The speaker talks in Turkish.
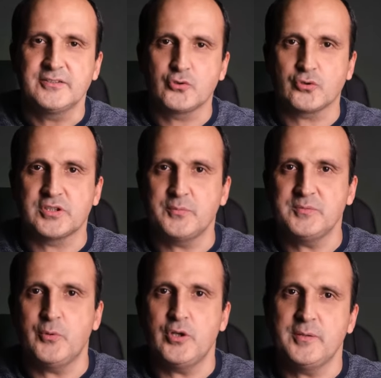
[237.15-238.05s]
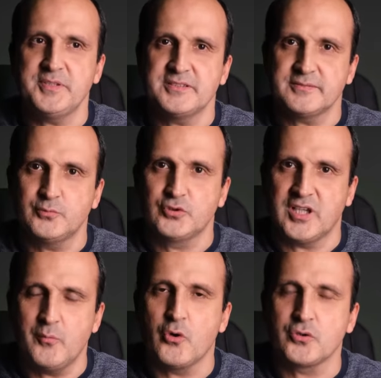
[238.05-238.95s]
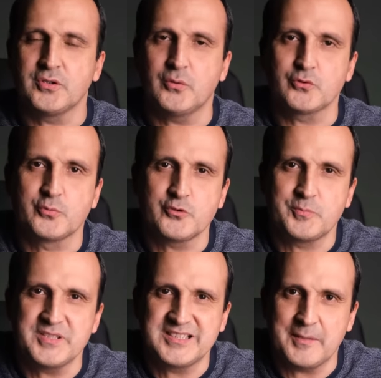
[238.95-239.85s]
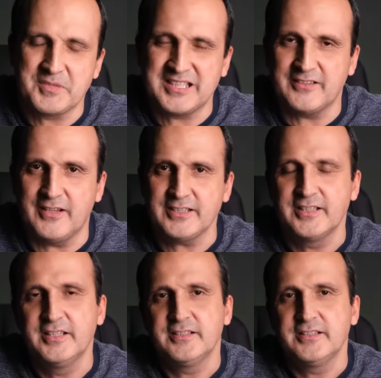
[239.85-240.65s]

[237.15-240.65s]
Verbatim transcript: çok da bir böyle bir bu kamuoyunda oluşmuş bir tepki de var.